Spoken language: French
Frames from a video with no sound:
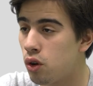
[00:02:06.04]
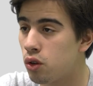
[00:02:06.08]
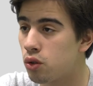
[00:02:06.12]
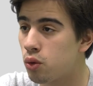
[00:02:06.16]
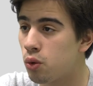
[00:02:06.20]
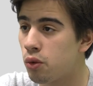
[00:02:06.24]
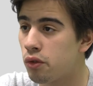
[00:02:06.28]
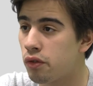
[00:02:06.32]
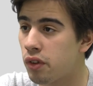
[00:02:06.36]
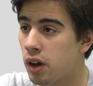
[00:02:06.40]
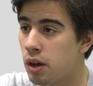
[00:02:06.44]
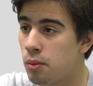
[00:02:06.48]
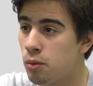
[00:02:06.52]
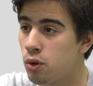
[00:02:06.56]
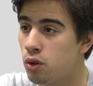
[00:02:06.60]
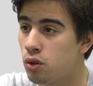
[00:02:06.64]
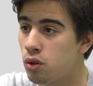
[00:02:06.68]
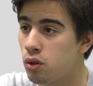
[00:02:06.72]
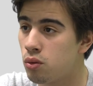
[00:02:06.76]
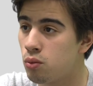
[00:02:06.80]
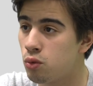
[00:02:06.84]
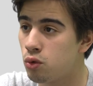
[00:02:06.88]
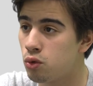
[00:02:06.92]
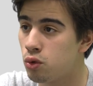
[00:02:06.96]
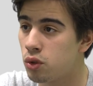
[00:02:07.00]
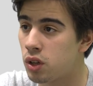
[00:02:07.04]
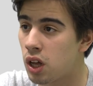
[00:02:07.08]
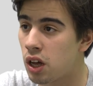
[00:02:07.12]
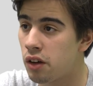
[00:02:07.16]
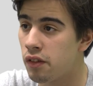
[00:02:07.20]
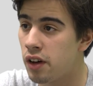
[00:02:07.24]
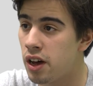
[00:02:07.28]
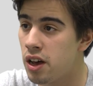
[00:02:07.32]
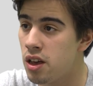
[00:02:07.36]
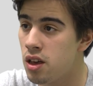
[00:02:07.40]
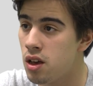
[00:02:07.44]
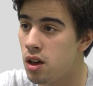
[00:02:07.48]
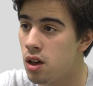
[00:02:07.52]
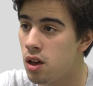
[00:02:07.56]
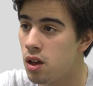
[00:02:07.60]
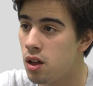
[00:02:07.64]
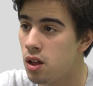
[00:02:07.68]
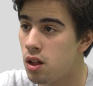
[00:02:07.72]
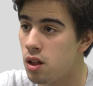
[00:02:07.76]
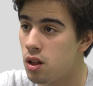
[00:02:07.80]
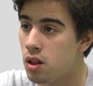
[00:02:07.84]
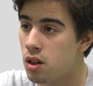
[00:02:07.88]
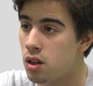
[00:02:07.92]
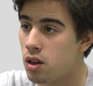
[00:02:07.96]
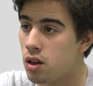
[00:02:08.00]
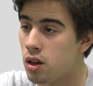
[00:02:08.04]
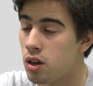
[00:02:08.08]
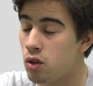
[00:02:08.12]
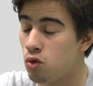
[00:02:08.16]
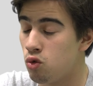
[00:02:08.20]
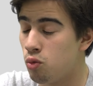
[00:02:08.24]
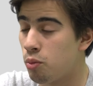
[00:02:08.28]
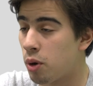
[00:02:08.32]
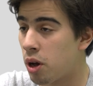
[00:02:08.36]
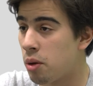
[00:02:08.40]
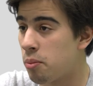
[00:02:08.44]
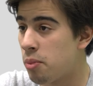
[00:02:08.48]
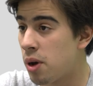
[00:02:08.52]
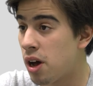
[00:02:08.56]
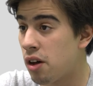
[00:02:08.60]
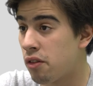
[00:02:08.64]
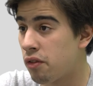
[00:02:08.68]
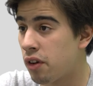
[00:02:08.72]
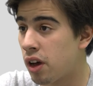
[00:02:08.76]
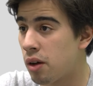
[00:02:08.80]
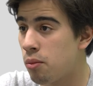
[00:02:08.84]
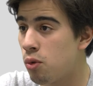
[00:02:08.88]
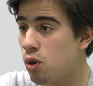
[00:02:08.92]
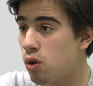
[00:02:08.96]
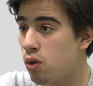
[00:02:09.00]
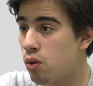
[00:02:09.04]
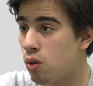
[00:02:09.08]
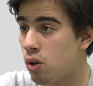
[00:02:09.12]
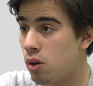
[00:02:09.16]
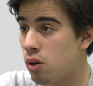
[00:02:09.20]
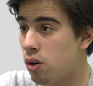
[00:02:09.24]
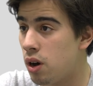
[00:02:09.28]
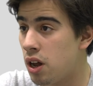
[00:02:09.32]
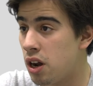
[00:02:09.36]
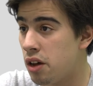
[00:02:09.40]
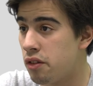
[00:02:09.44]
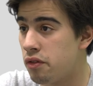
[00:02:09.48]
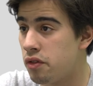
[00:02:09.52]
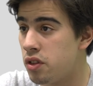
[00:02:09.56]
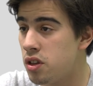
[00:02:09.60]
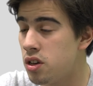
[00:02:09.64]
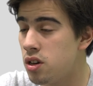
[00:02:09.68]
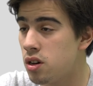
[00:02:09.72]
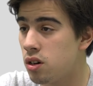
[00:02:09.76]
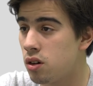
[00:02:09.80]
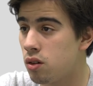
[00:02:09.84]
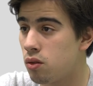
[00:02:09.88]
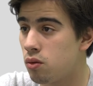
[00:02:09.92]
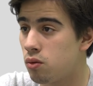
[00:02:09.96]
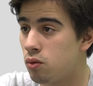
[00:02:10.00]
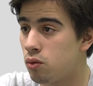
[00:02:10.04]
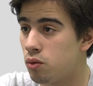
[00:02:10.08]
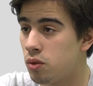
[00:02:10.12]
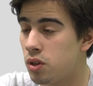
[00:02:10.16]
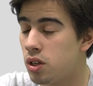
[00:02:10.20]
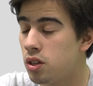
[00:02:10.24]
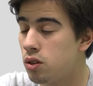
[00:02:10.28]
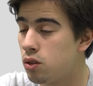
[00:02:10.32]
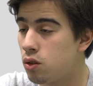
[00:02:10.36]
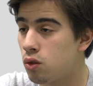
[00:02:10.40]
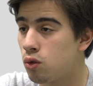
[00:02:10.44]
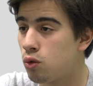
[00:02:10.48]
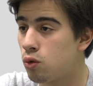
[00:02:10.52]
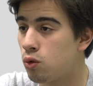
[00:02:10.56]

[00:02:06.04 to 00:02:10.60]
rentrons vraiment dans le monde du travail et nous prépare vraiment à l'avenir, on est dans le